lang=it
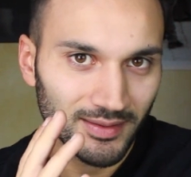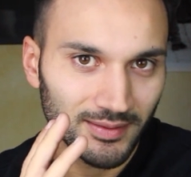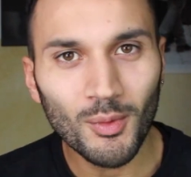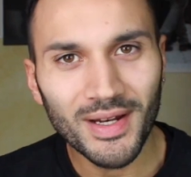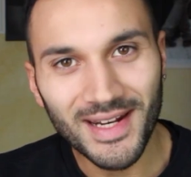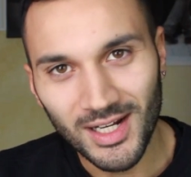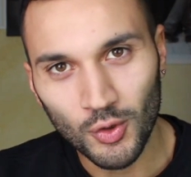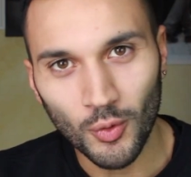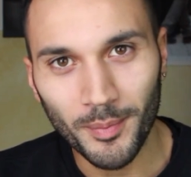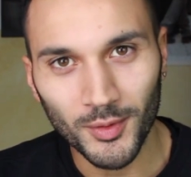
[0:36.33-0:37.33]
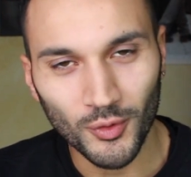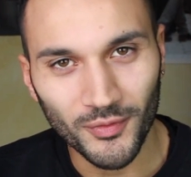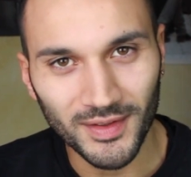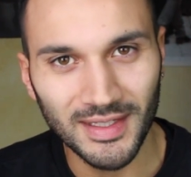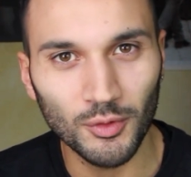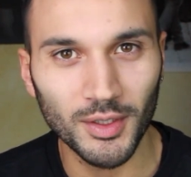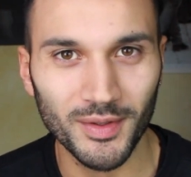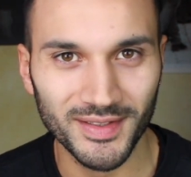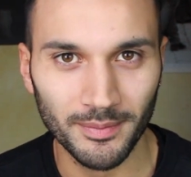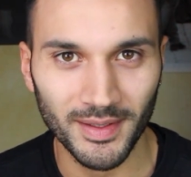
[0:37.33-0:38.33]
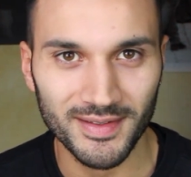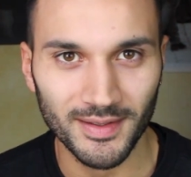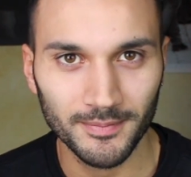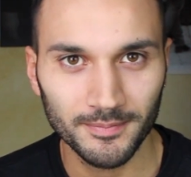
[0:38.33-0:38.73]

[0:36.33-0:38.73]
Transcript: Ma qual era il compito effettivo di questa presa?